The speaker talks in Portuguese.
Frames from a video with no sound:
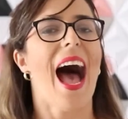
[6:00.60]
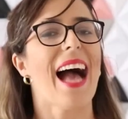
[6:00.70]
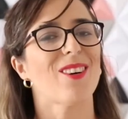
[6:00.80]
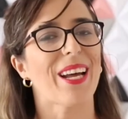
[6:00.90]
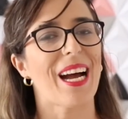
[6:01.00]

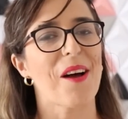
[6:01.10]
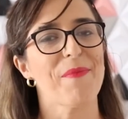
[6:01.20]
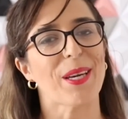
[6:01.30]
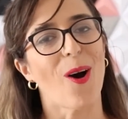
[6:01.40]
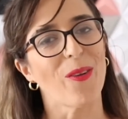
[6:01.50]
Agora,
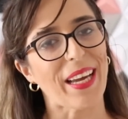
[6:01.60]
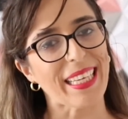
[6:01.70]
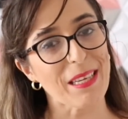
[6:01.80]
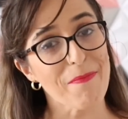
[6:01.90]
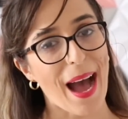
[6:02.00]
me conta
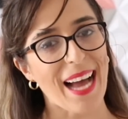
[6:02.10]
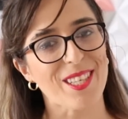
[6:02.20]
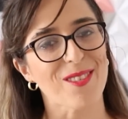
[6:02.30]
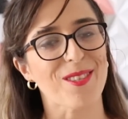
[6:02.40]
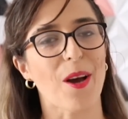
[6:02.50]
aqui
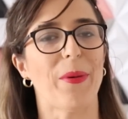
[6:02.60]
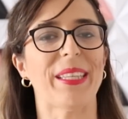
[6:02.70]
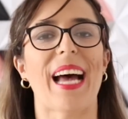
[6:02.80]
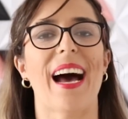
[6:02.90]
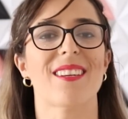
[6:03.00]
embaixo nos
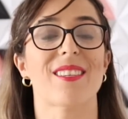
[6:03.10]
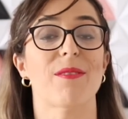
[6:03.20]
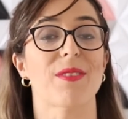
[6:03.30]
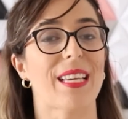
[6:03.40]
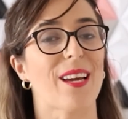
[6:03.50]
comentários
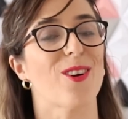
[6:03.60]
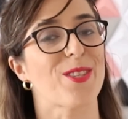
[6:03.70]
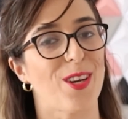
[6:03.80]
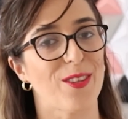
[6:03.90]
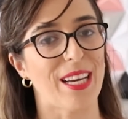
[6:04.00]
se você
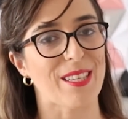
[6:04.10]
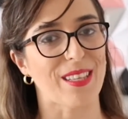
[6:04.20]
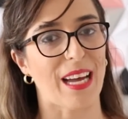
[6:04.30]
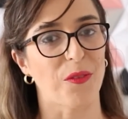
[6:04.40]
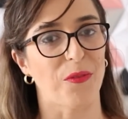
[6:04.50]
gostou do
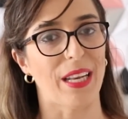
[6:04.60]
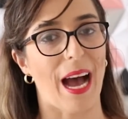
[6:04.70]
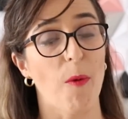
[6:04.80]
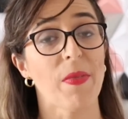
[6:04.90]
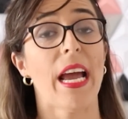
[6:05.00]
resultado
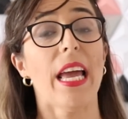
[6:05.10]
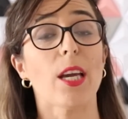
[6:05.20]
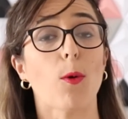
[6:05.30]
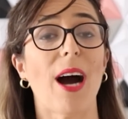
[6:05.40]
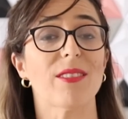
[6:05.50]
final
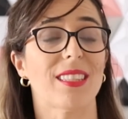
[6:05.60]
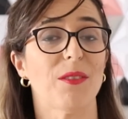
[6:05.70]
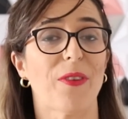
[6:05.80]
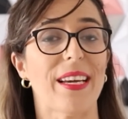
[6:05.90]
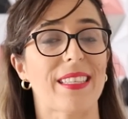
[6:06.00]
e qual dos
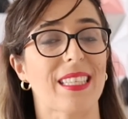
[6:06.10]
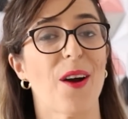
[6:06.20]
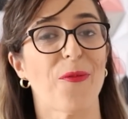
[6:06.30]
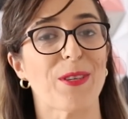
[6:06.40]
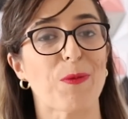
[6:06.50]
enfeites
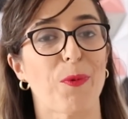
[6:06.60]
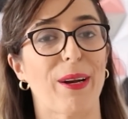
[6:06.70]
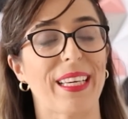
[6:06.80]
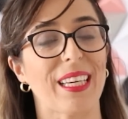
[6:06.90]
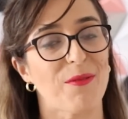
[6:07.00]
que eu fiz
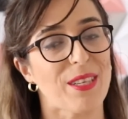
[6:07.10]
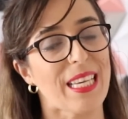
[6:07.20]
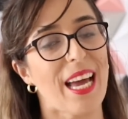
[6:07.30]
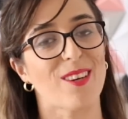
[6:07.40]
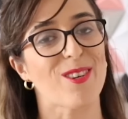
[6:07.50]
por aqui que
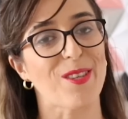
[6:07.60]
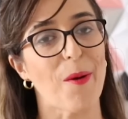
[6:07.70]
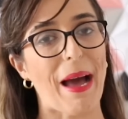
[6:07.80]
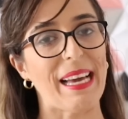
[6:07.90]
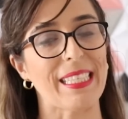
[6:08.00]
você
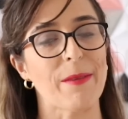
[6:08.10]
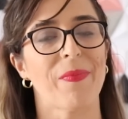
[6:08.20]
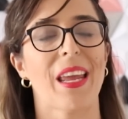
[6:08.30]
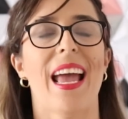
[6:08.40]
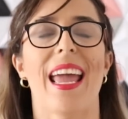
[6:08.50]
gostou mais.
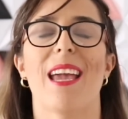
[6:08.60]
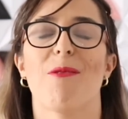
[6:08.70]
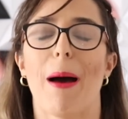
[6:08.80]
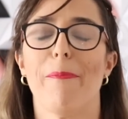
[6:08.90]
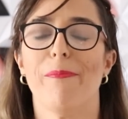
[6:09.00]

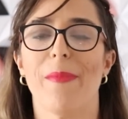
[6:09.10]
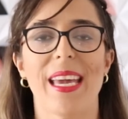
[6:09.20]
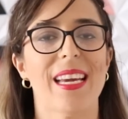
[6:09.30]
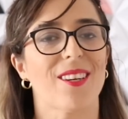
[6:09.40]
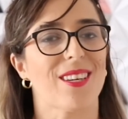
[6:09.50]
Eu
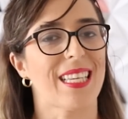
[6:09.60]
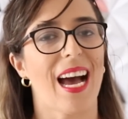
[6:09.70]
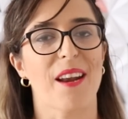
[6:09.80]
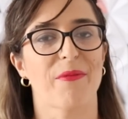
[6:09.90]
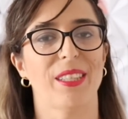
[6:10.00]
amei a
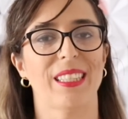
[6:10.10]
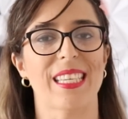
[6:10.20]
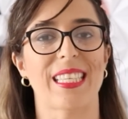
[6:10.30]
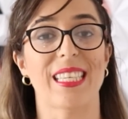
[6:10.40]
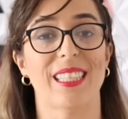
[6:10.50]
nossa árvore
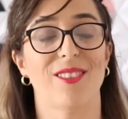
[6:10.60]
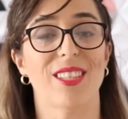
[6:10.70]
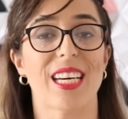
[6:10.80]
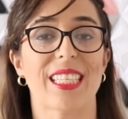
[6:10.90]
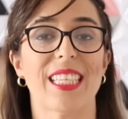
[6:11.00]
desse ano
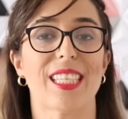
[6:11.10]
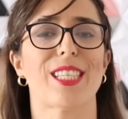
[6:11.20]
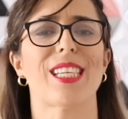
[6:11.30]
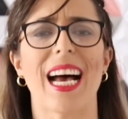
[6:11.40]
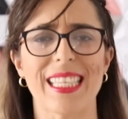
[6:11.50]
e a
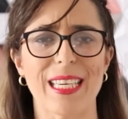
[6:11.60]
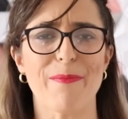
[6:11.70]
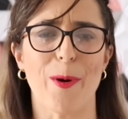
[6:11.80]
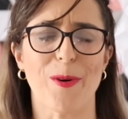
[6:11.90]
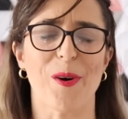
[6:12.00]
gente já se
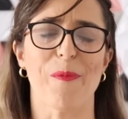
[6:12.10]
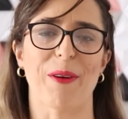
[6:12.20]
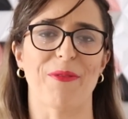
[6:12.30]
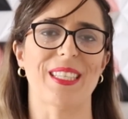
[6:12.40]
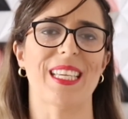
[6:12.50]
empolgou
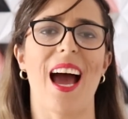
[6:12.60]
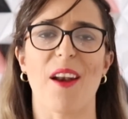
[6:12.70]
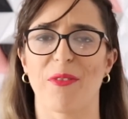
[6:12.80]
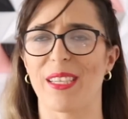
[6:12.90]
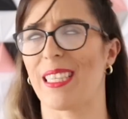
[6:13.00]
para fazer
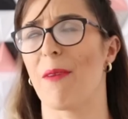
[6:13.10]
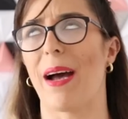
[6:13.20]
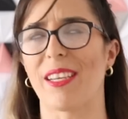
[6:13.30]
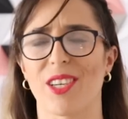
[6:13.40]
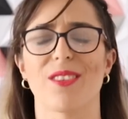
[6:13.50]
árvores
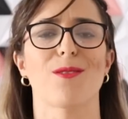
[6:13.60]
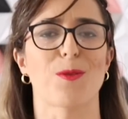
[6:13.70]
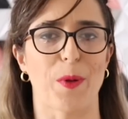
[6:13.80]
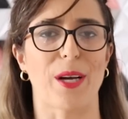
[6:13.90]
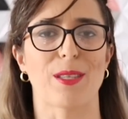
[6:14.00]
temáticas
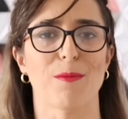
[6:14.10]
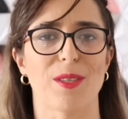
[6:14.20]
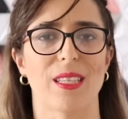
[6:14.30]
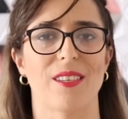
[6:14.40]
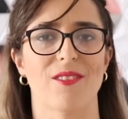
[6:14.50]
nos
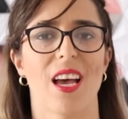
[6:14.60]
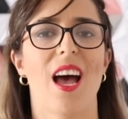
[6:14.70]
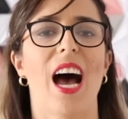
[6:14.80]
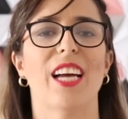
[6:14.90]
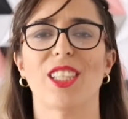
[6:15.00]
próximos anos.
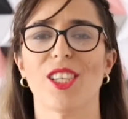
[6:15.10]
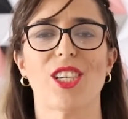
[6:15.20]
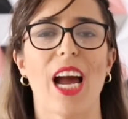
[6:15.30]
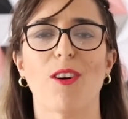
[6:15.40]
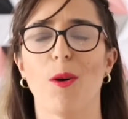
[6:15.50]
A gente
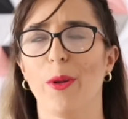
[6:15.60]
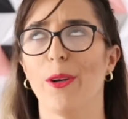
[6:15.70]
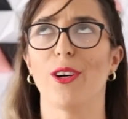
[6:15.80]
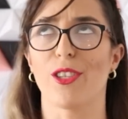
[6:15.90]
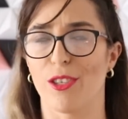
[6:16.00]
já
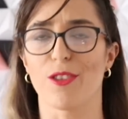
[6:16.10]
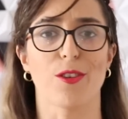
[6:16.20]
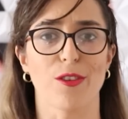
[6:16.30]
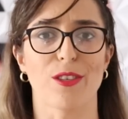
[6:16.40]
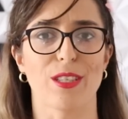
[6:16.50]
combinou de
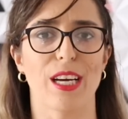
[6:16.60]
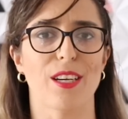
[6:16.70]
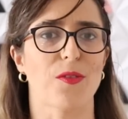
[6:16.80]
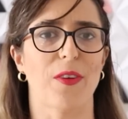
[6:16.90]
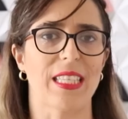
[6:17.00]
nos outros
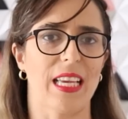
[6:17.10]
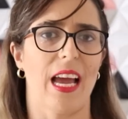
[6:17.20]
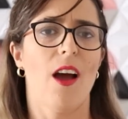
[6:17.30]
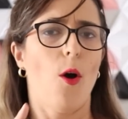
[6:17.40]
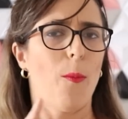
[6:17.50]
anos
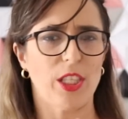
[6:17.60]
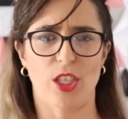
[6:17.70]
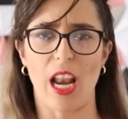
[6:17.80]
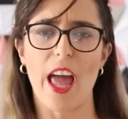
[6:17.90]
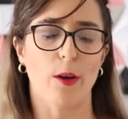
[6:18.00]
fazer uma
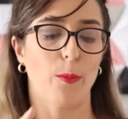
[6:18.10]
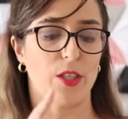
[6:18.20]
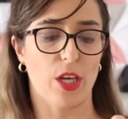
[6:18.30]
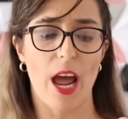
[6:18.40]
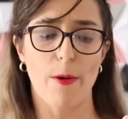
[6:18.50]
de Lego,
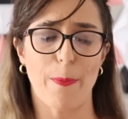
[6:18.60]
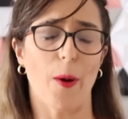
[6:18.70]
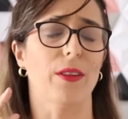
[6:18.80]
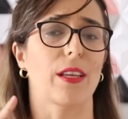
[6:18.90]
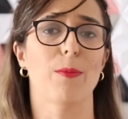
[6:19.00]
uma de Harry
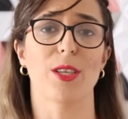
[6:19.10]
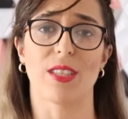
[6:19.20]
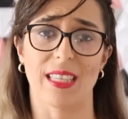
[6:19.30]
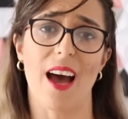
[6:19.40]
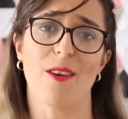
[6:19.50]
Potter, uma
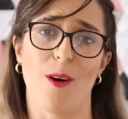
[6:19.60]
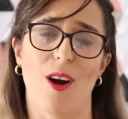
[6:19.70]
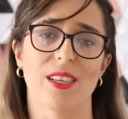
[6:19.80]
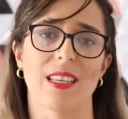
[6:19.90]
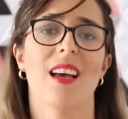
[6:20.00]
de Star
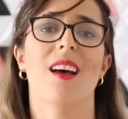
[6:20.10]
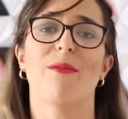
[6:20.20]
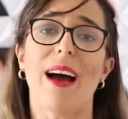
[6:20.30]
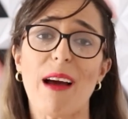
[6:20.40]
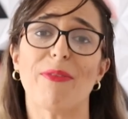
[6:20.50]
Wars.
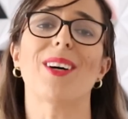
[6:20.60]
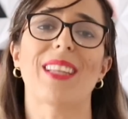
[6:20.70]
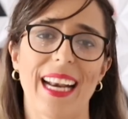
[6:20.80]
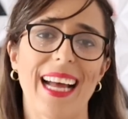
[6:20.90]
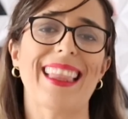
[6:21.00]
Vai
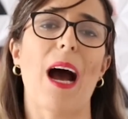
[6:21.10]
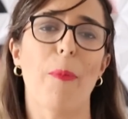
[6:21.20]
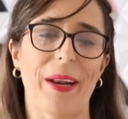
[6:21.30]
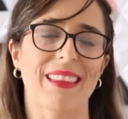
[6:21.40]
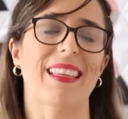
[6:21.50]
faltar
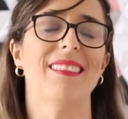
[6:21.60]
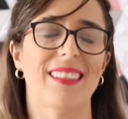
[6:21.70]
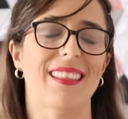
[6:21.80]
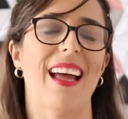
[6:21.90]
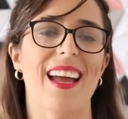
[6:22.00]
Natal para
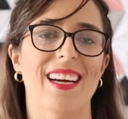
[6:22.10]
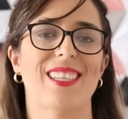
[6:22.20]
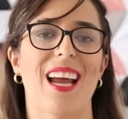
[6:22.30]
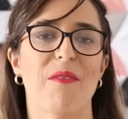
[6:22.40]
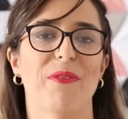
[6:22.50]
tanta ideia
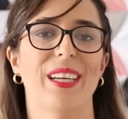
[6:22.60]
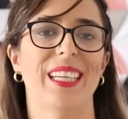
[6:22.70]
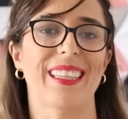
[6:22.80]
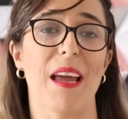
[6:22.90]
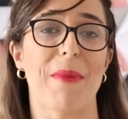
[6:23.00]
de
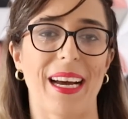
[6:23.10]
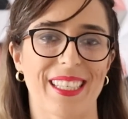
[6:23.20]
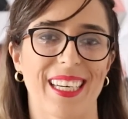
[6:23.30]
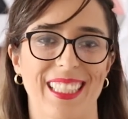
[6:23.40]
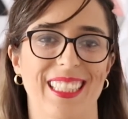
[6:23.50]
árvore
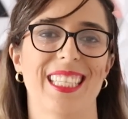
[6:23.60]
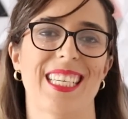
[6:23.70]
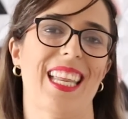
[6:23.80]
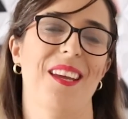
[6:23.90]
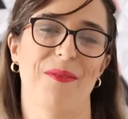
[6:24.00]
temática que a
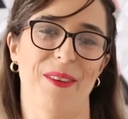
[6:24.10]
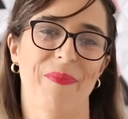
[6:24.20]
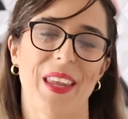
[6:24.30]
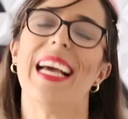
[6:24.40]
gente teve.